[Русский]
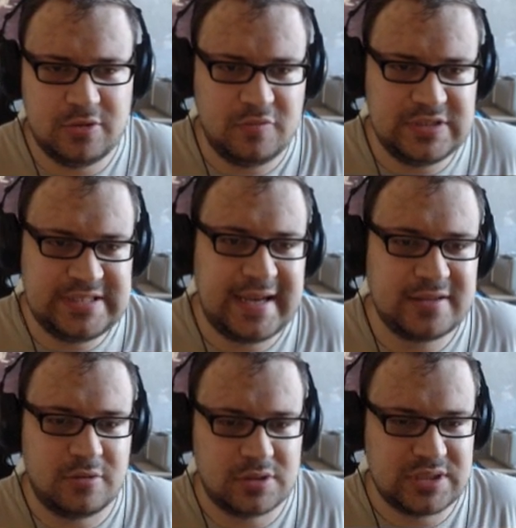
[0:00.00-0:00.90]
новости,
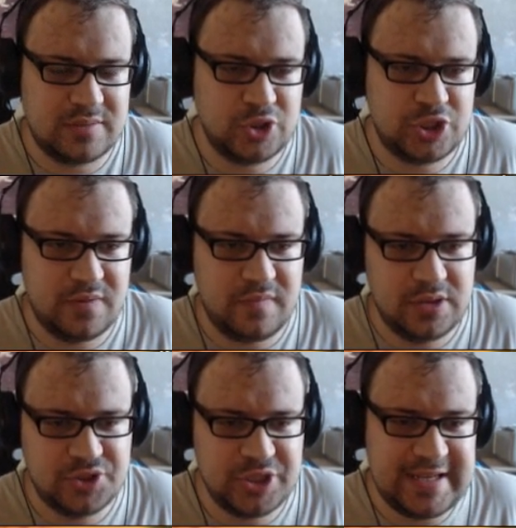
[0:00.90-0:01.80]
которую разработчики
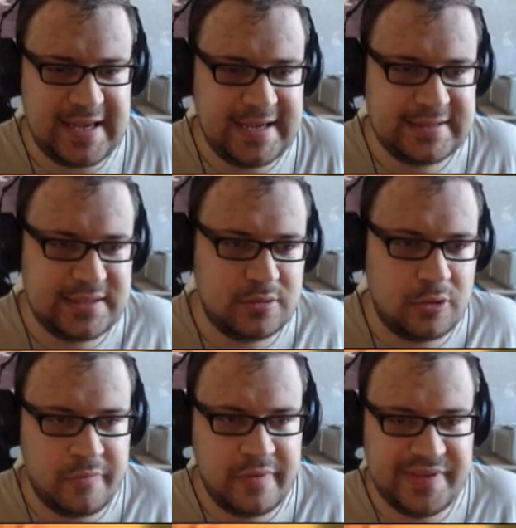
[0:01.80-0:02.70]
выложили, это
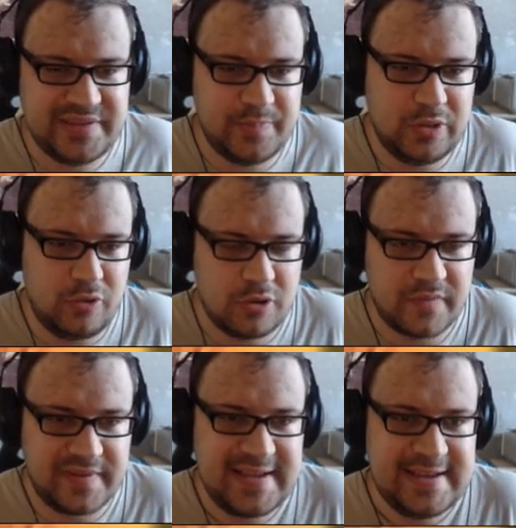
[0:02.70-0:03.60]
новый вид блоков,